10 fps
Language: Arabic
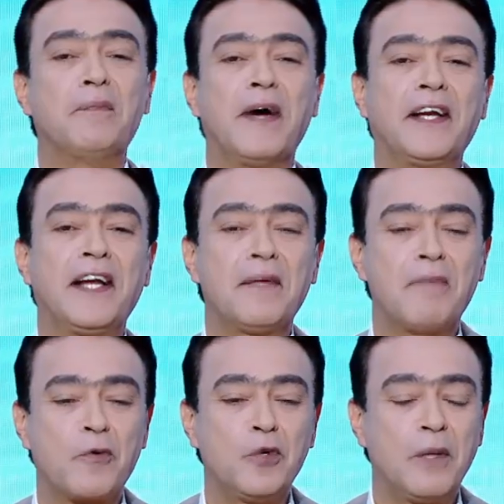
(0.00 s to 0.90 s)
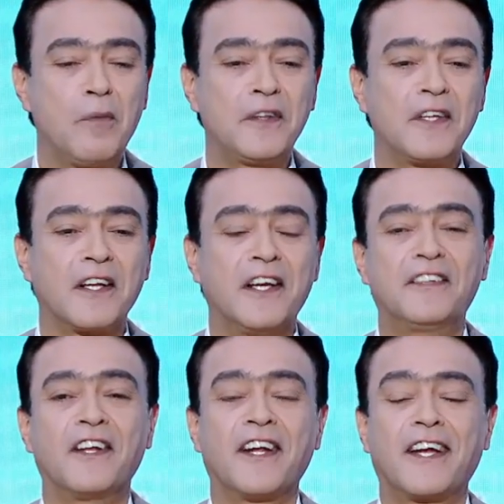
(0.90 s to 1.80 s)
معناه لما يكون المنطق
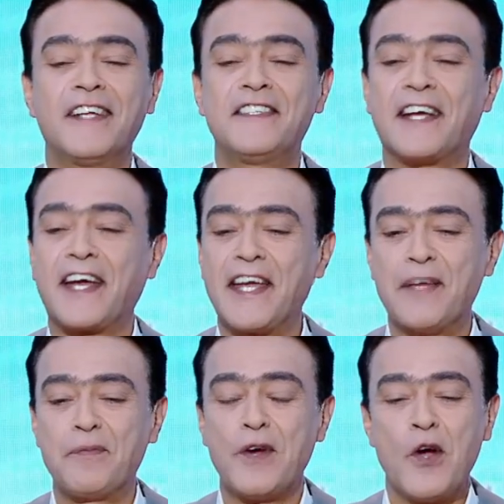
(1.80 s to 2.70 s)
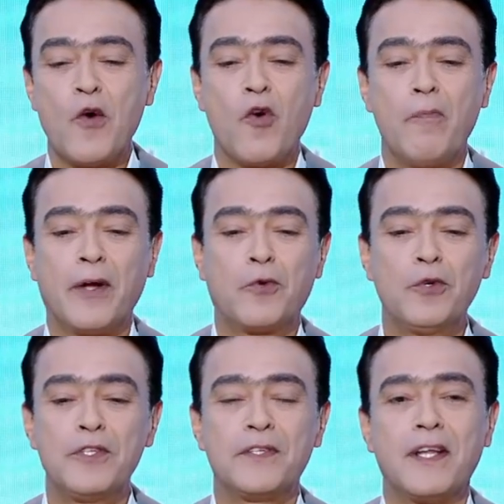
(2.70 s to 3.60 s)
للدرجه دي غايب وما
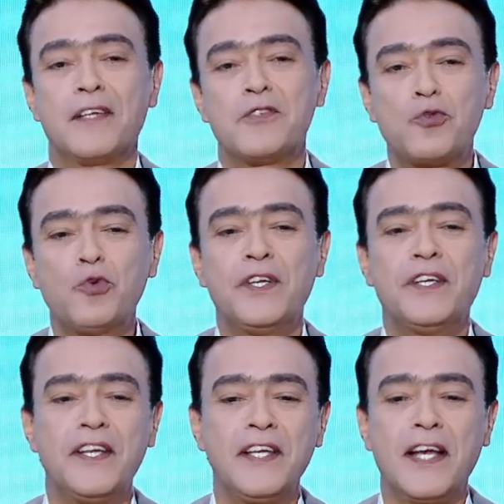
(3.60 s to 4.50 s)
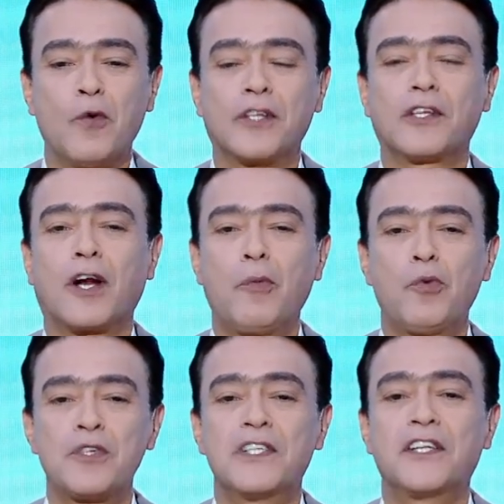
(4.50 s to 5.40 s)
يكون سوء النيه
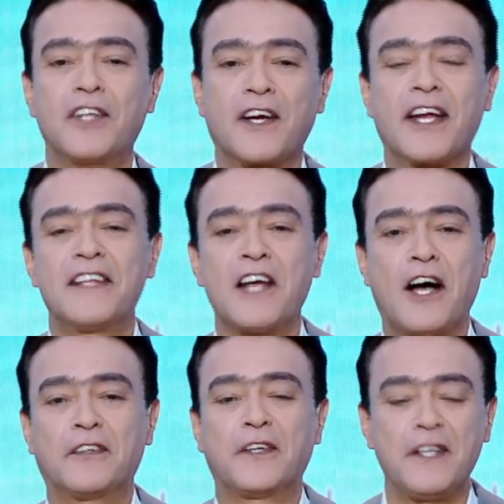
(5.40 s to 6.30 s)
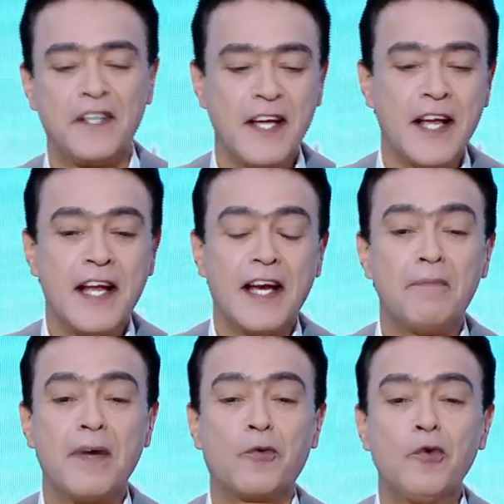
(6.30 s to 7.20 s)
والتربص للدرجه دي حاضرين
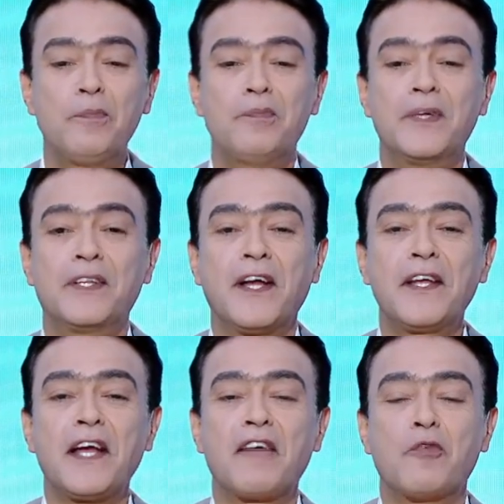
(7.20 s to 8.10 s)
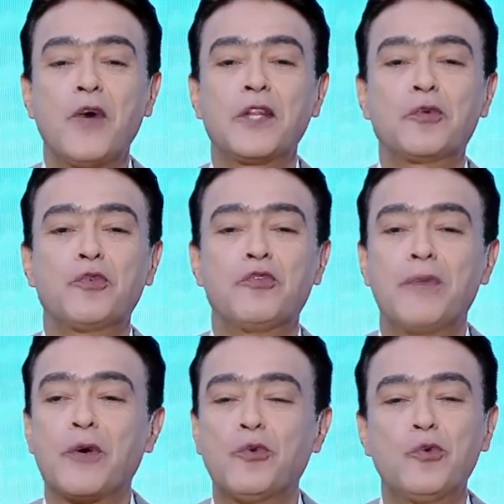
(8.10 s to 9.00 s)
لما يكون بنضيع في وقت وفي
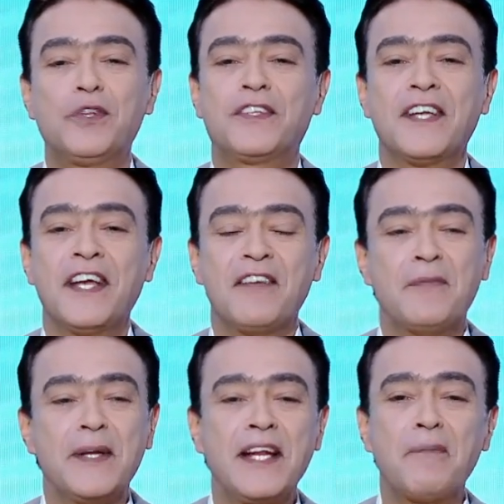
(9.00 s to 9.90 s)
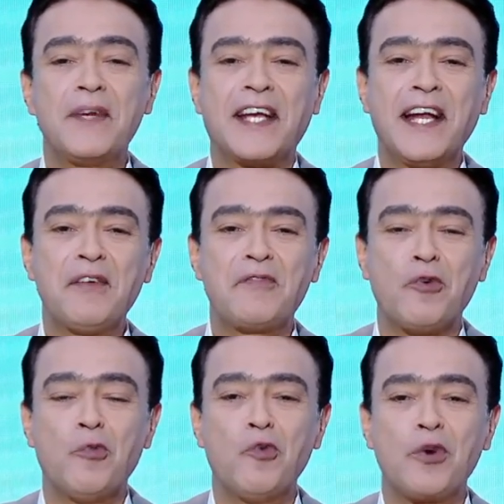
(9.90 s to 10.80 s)
مجهود باننا بنتكلم في
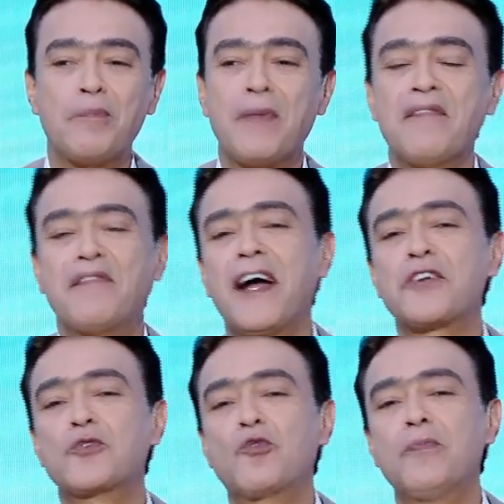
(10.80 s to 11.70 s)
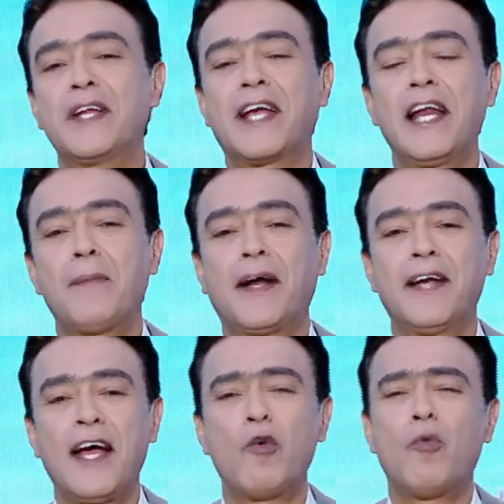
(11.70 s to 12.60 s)
امور ما ينفعش نكون بنتكلم
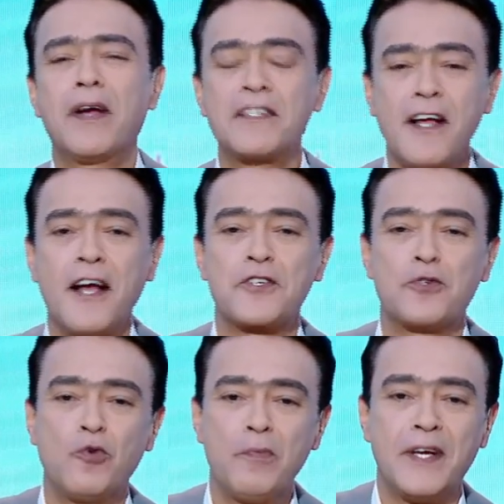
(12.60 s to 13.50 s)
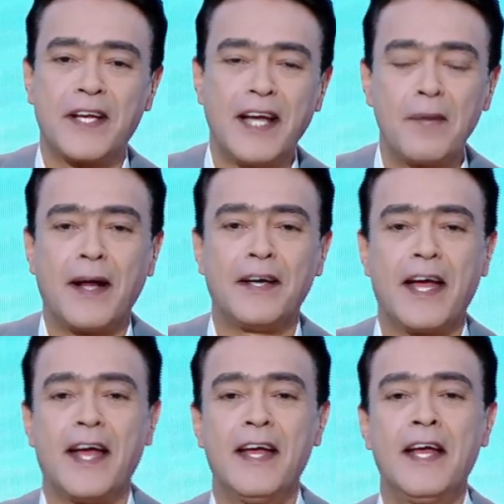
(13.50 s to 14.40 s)
عنها وما يصحش نكون بنتكلم
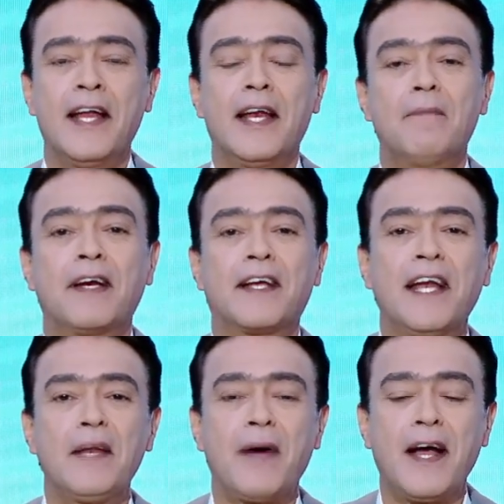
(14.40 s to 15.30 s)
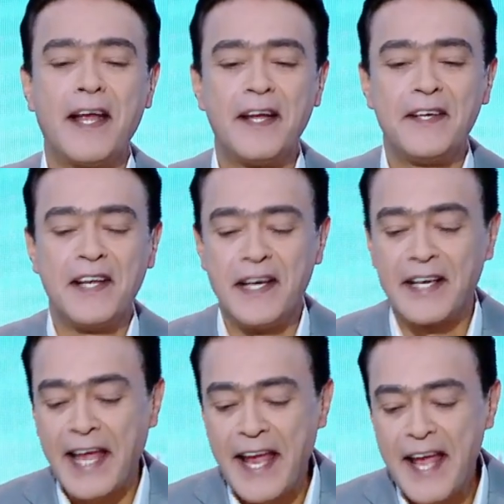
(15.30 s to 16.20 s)
عنها لما نتكلم على ان
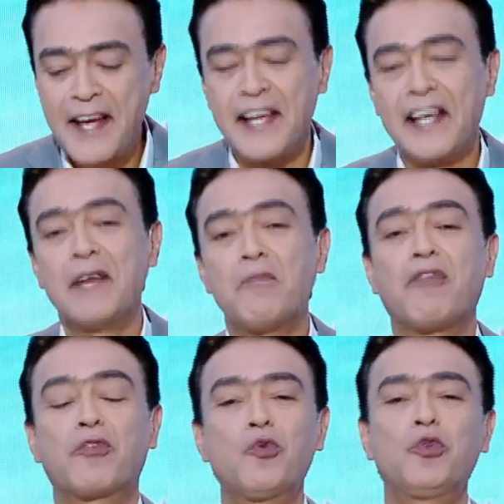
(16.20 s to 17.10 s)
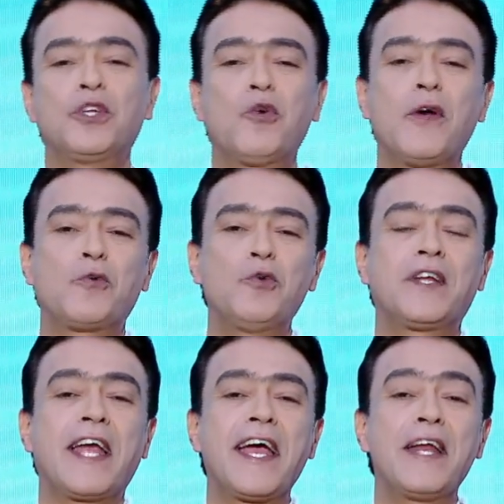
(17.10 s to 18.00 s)
الكيان اللي المفروض ان هو يكون
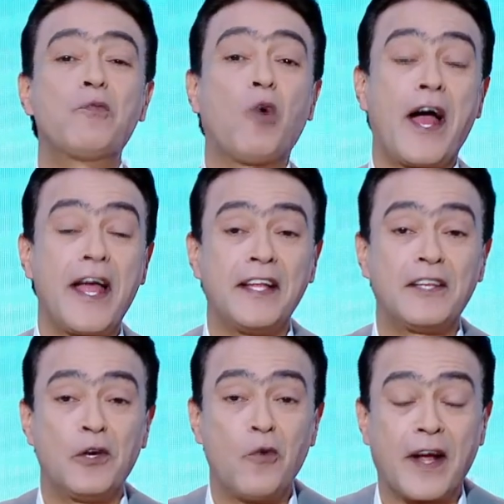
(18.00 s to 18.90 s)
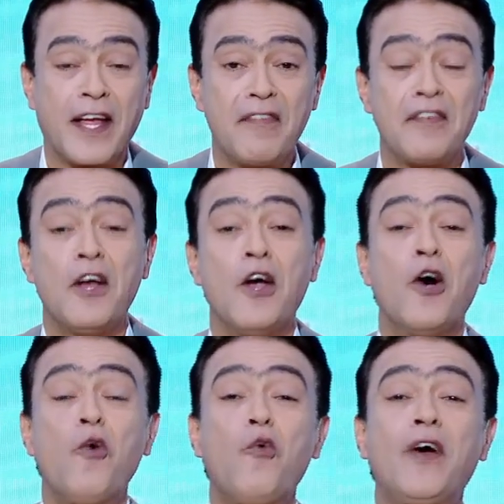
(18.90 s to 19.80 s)
كيان محايد اللي هو كاف
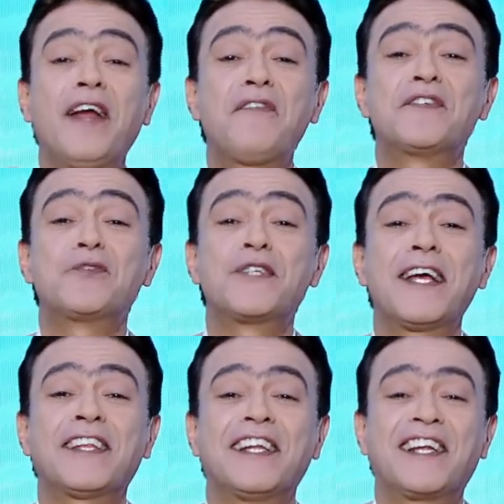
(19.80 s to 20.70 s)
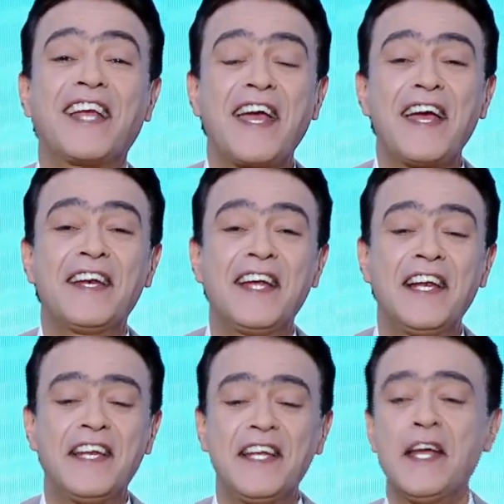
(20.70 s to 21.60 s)
هو نفسه ذات الكيان
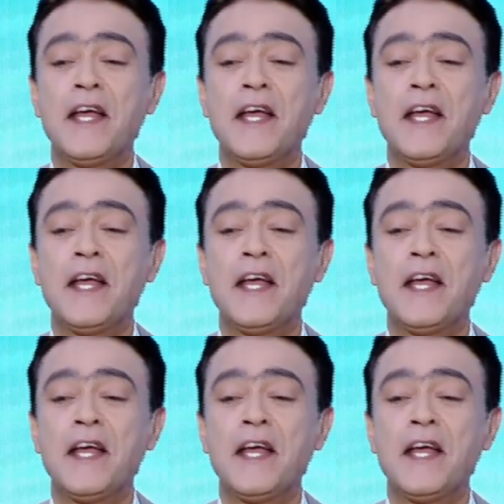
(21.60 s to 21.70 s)
اللي